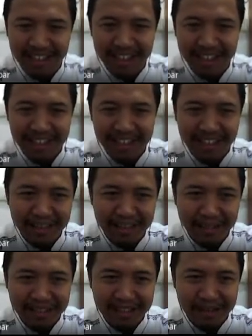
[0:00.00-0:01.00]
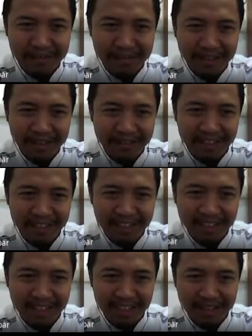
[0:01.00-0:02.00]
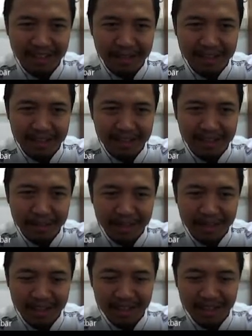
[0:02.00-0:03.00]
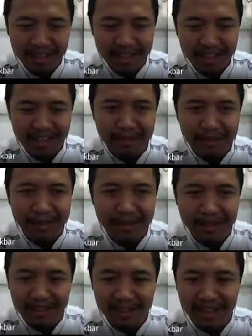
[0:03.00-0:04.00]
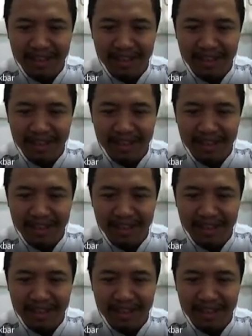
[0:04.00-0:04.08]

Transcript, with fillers: Ini kan tadi max term, definisi dari max term ke 5 berarti.